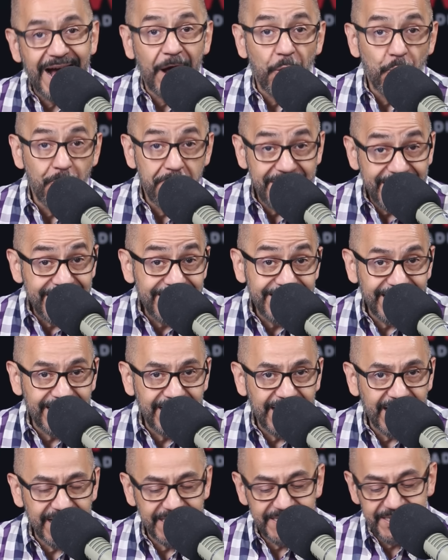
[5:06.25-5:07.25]
aumenta
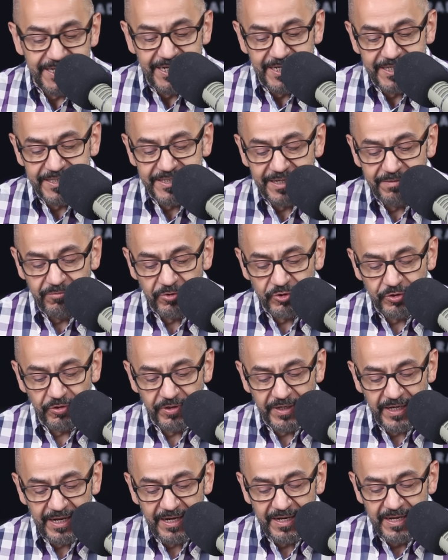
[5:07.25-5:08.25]
la resiliencia
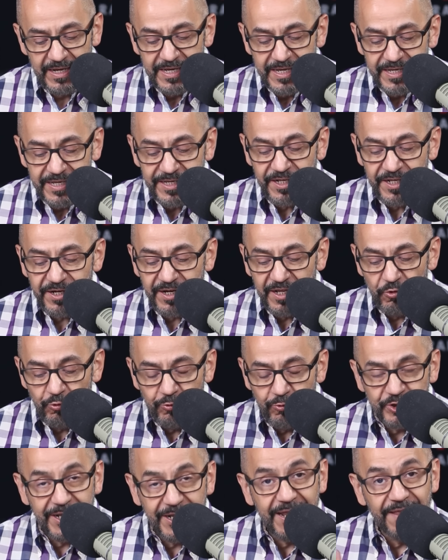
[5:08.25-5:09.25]
emocional y
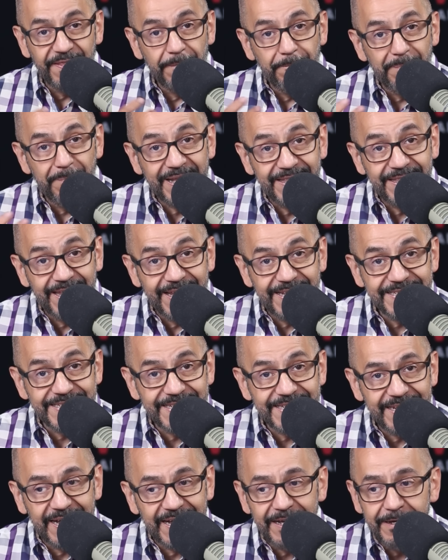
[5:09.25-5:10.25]
reduce la
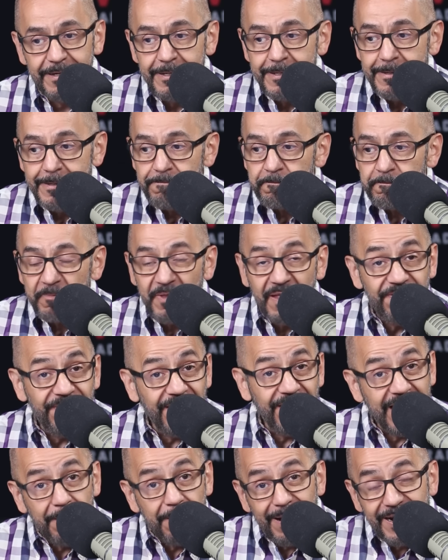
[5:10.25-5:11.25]
dependencia
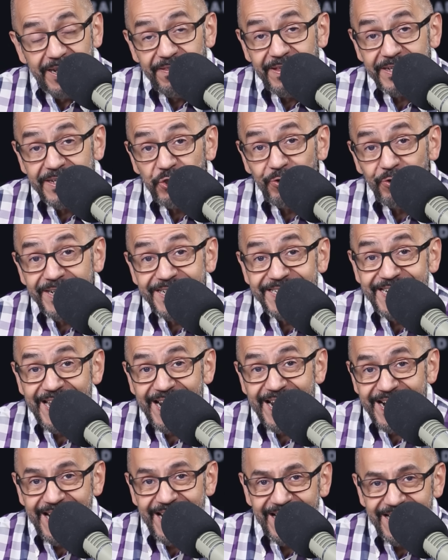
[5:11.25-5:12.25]
de la validación
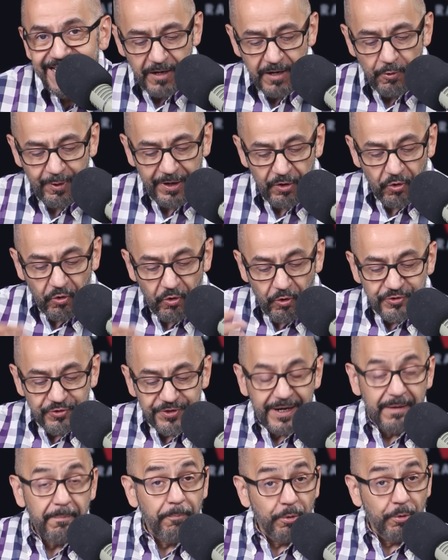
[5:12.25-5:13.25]
externa. Luego,
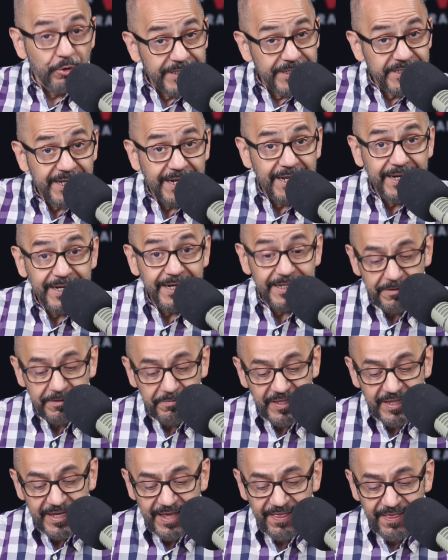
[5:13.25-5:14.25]
otra, potencia la
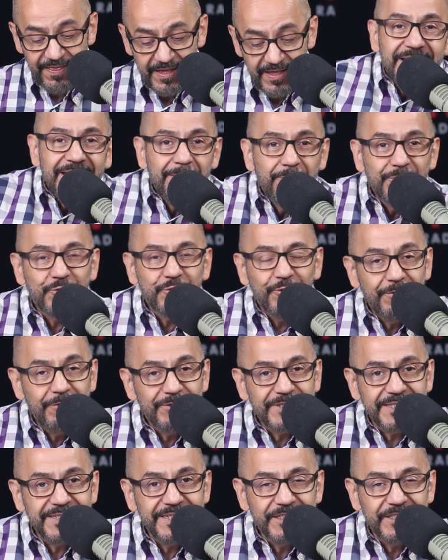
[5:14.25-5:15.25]
creatividad. Hemos oído
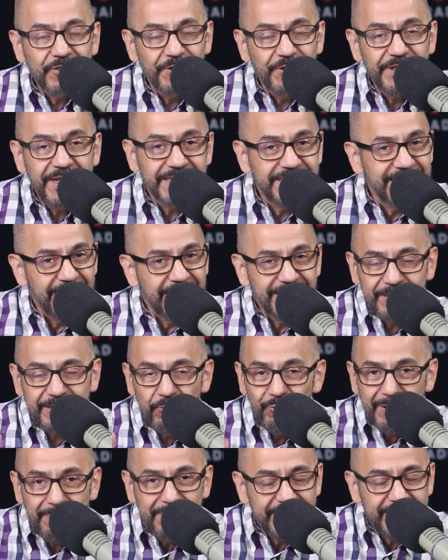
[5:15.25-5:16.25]
esas historias y
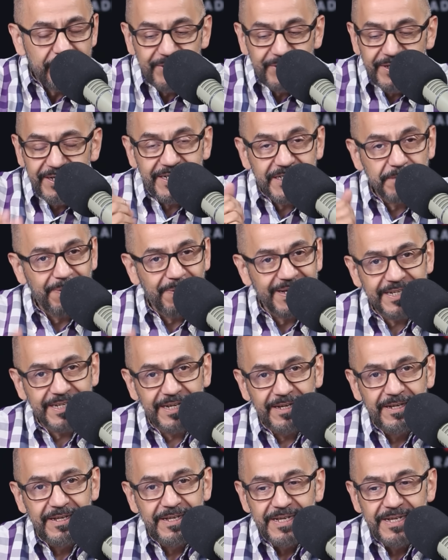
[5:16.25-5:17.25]
seguramente a ustedes les
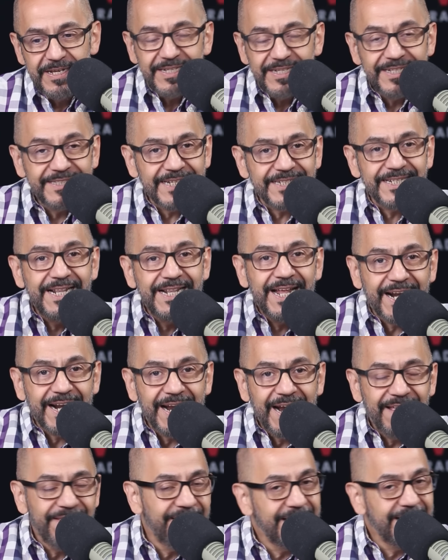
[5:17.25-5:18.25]
pasa. Estás en la
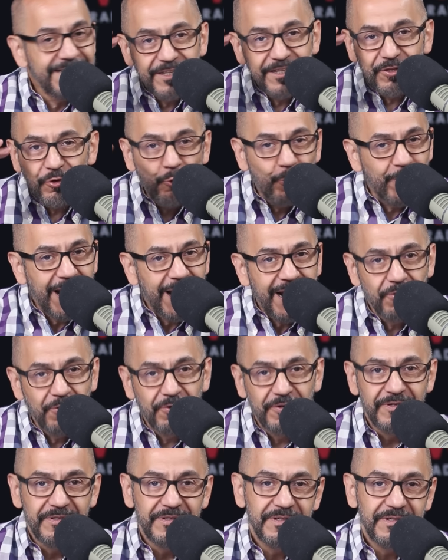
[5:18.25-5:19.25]
regadera y se te ocurre
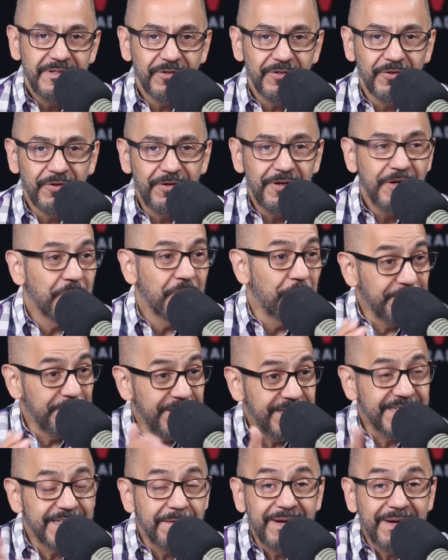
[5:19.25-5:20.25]
algo. Claro. Como
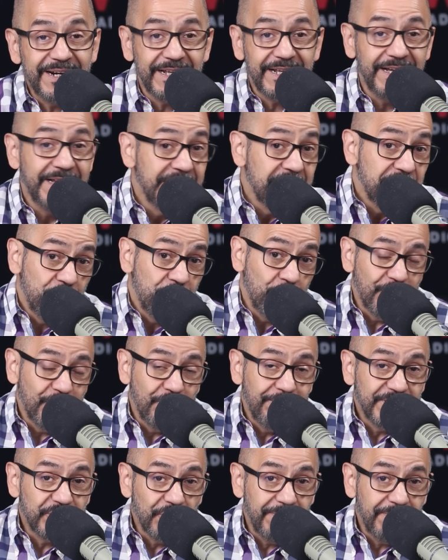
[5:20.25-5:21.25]
bien dice Marta, yo
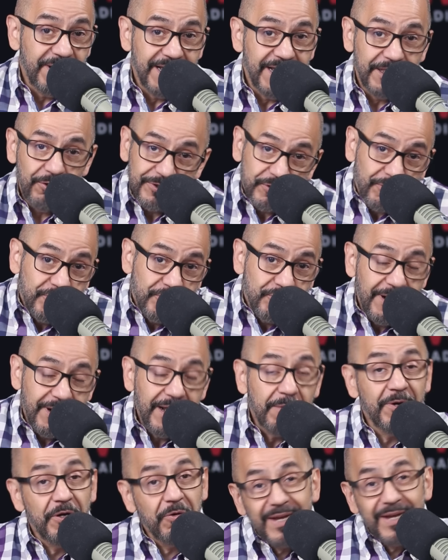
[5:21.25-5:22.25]
cuando me estoy bañando estoy
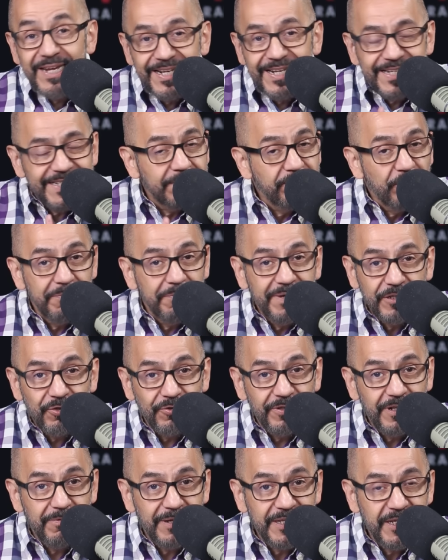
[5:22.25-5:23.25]
sola. Bueno, en ese momento
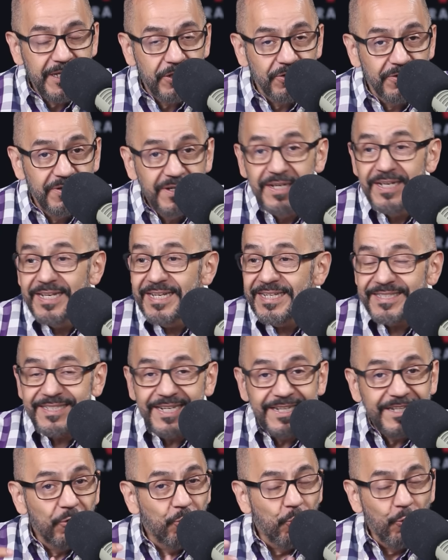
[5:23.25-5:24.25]
del bañito
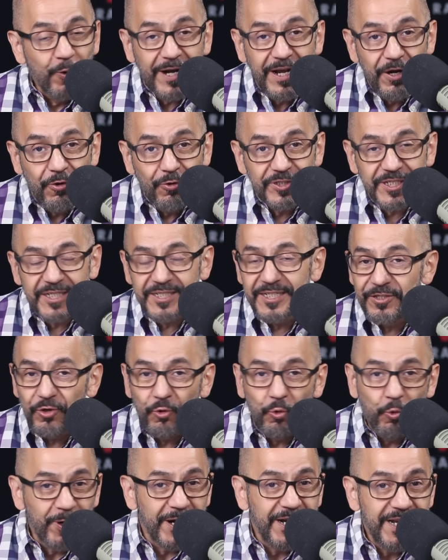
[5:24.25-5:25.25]
se te ocurren cosas, se te
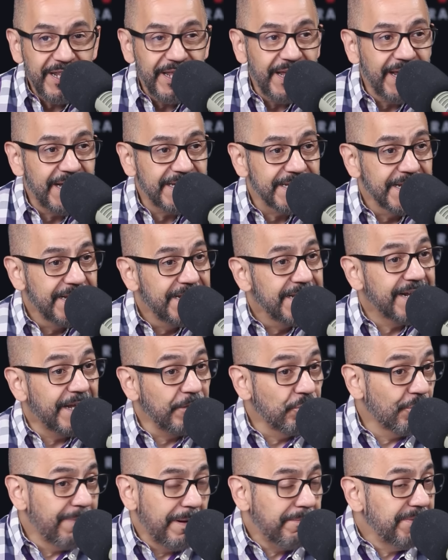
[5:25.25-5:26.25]
ocurren ideas que
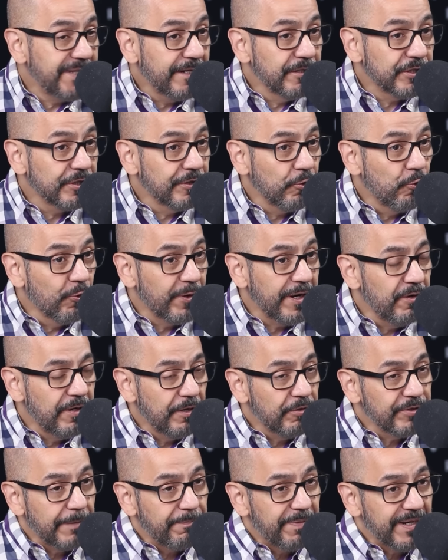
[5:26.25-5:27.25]
normalmente no se te ocurren en otra